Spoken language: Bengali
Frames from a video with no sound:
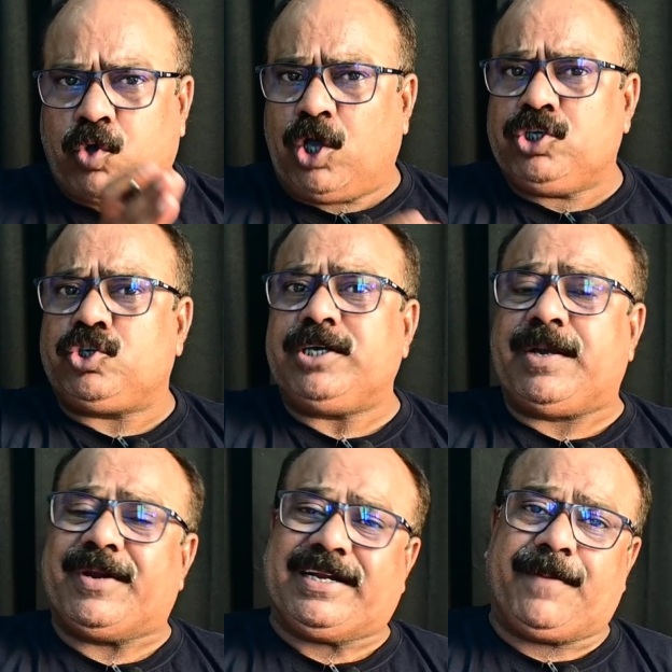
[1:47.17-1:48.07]
সঞ্চয়
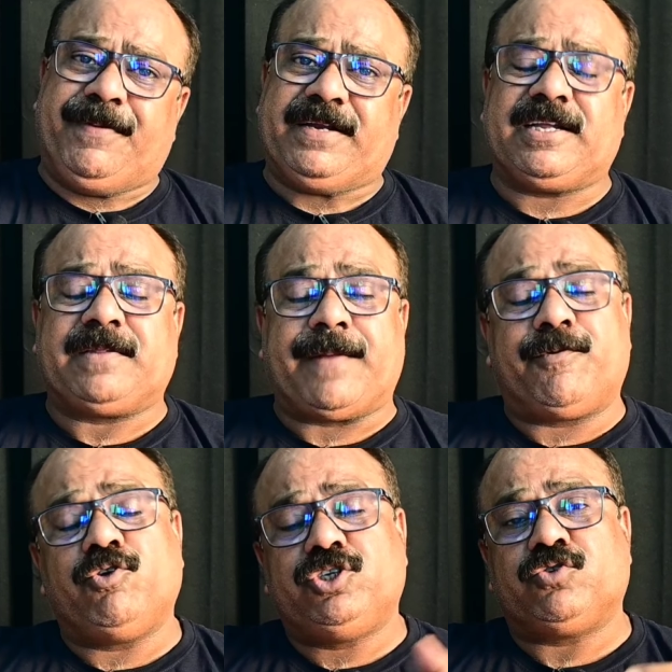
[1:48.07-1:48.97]
যেমন একটা ফ্যাক্টর
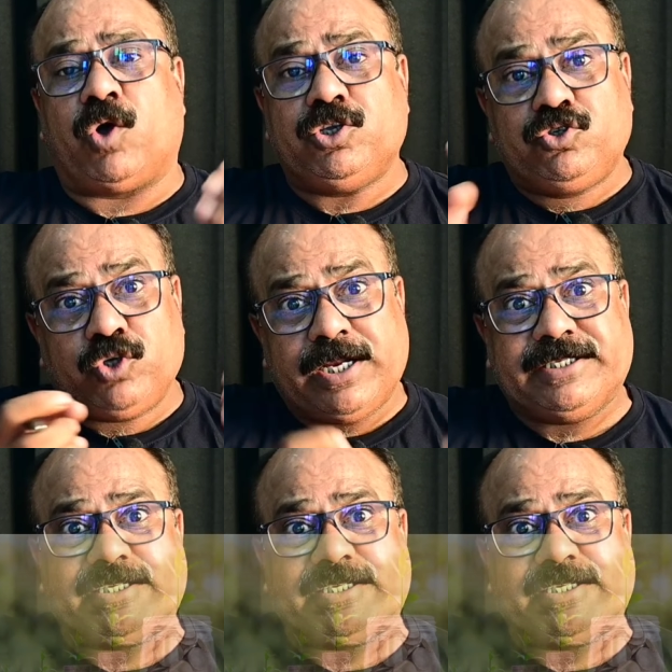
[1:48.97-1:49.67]
তারপরে হচ্ছে সঞ্চয়ের